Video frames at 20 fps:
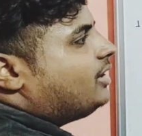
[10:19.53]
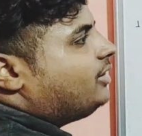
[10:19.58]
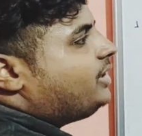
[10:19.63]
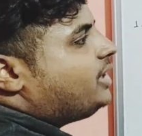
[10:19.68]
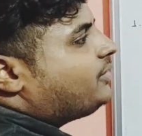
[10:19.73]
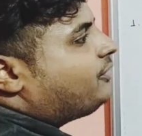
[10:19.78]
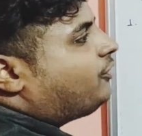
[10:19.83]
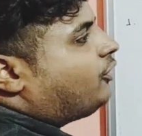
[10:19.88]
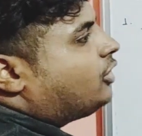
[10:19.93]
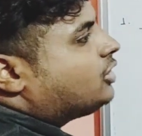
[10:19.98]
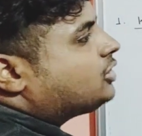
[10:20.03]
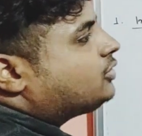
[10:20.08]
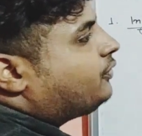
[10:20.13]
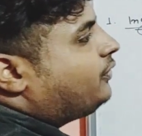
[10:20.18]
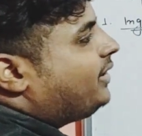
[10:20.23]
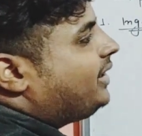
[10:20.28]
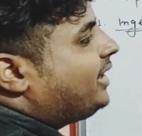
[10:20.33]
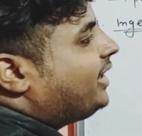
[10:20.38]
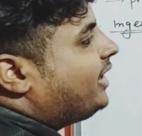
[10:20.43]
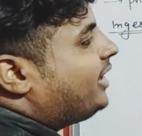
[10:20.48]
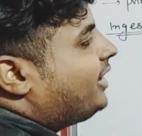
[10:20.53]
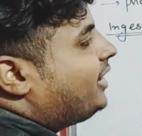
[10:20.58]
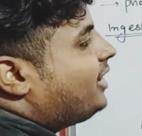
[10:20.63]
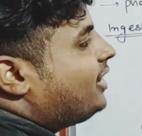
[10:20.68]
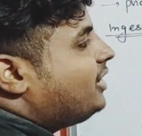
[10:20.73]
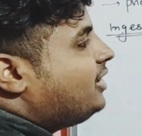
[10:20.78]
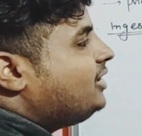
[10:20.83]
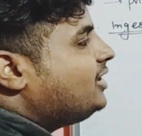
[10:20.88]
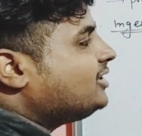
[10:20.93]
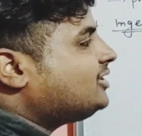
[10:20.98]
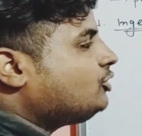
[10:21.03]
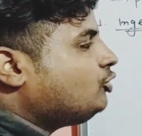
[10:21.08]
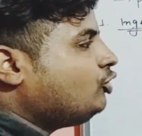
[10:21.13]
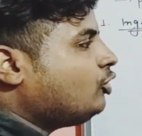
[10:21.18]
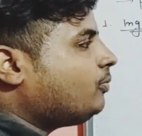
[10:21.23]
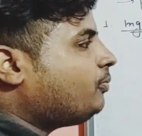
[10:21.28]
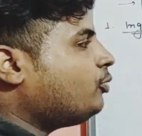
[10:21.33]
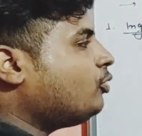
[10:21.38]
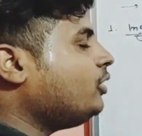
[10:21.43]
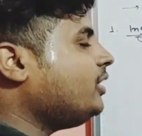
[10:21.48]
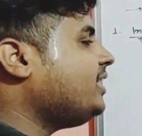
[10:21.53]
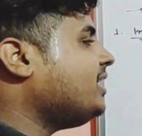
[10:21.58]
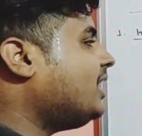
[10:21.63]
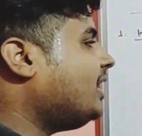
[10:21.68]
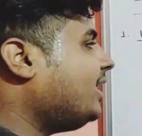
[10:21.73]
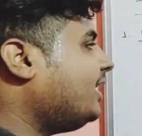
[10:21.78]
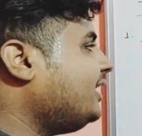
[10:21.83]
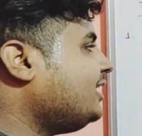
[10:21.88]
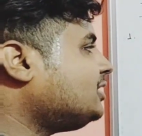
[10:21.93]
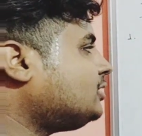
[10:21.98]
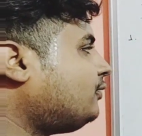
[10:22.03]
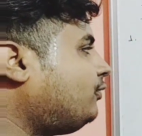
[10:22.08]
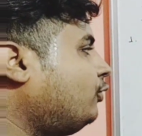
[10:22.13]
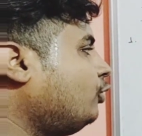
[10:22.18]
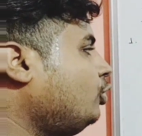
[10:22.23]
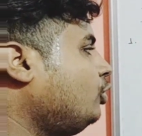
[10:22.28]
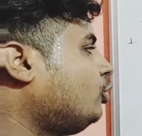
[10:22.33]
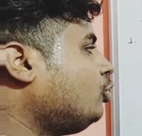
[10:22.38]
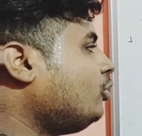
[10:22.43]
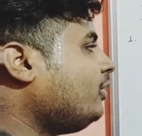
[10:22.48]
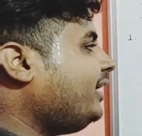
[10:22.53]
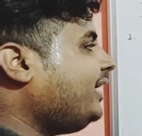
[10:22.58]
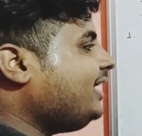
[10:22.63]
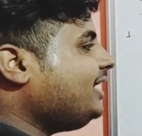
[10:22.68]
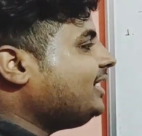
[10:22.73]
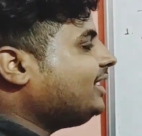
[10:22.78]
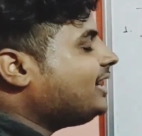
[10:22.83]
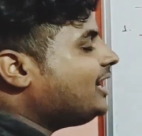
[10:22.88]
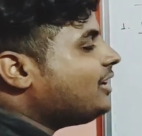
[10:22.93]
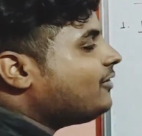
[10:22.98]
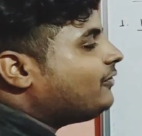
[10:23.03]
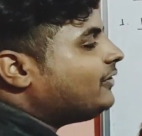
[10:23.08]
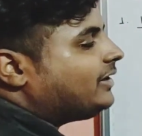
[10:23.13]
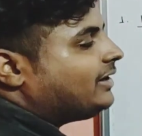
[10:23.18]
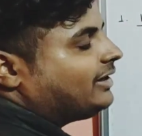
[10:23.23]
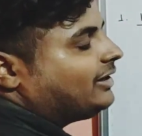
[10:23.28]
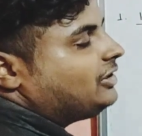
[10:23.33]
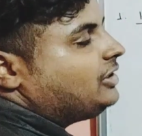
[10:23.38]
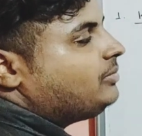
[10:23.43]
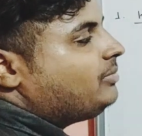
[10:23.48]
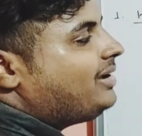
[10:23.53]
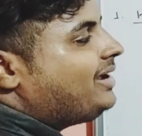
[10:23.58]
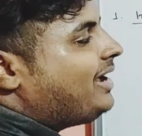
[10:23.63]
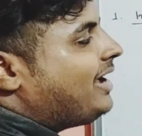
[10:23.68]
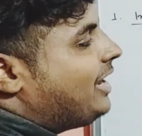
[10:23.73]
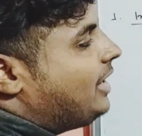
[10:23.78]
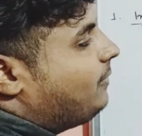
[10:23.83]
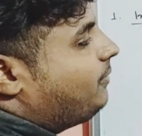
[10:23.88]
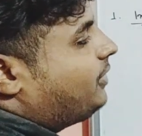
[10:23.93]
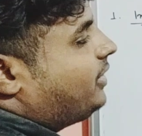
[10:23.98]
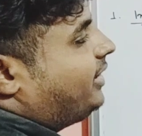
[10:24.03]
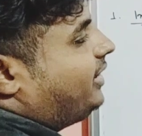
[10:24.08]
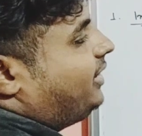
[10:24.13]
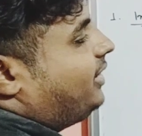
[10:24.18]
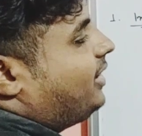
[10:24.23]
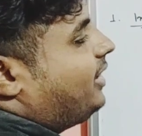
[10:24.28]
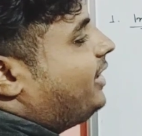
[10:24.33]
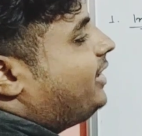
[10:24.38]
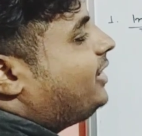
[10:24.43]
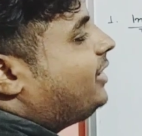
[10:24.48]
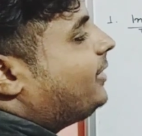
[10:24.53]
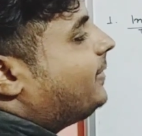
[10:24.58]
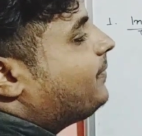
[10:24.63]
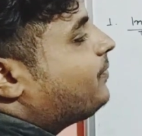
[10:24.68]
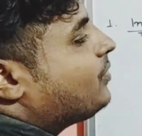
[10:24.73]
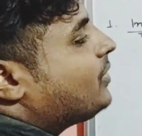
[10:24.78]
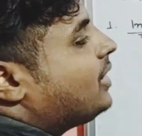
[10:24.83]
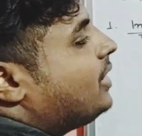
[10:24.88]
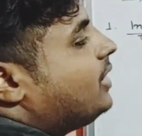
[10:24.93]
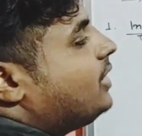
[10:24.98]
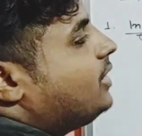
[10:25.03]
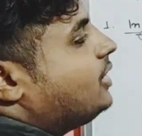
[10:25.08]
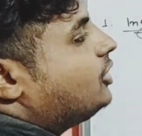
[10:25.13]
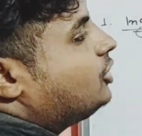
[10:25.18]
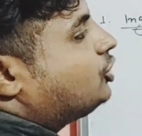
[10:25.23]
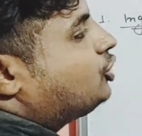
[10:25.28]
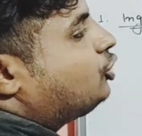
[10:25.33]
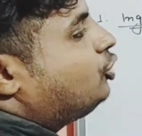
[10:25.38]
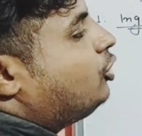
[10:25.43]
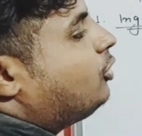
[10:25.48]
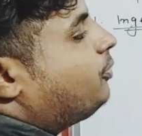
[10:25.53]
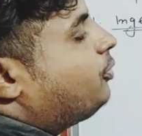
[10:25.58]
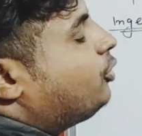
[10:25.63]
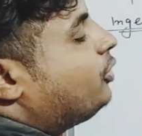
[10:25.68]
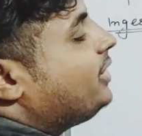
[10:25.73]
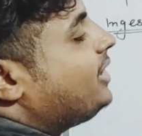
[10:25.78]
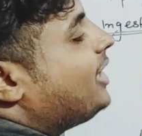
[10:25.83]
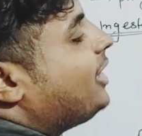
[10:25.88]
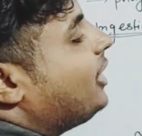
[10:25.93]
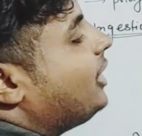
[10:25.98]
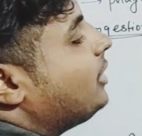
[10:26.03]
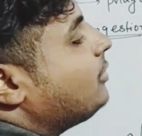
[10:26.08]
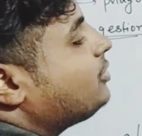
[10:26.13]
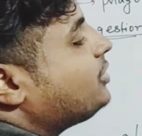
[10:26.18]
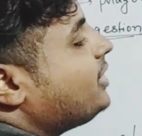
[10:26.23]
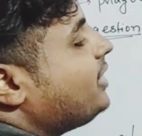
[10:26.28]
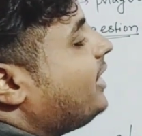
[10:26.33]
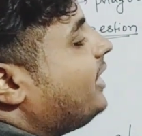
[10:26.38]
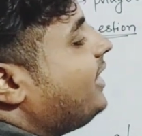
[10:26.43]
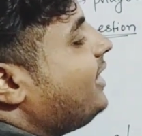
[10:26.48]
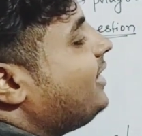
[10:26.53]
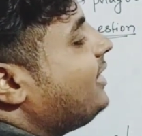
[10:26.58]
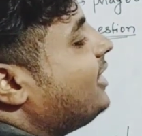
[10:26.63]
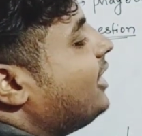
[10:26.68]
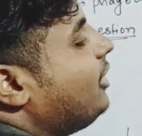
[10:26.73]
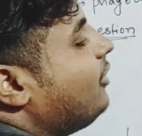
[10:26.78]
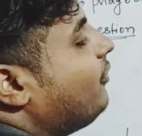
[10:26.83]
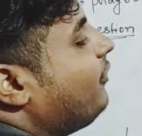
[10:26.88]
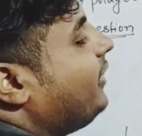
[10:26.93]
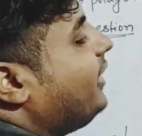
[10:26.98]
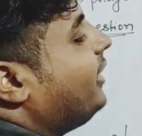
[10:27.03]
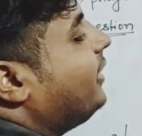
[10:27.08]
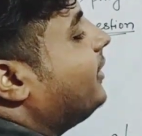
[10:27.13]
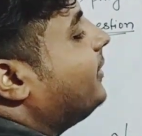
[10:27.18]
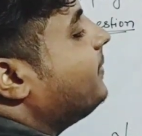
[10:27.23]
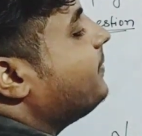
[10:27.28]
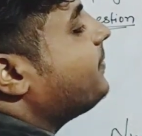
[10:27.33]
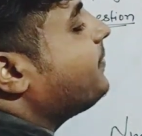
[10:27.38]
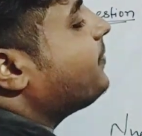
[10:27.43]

ये फॉल्स फिट है ये स्यूडोपोडिया इस फूड को इनगल्फ करने में हेल्प करेगा है ना स्यूडोपोडिया हेल्प इन इनगल्फिंग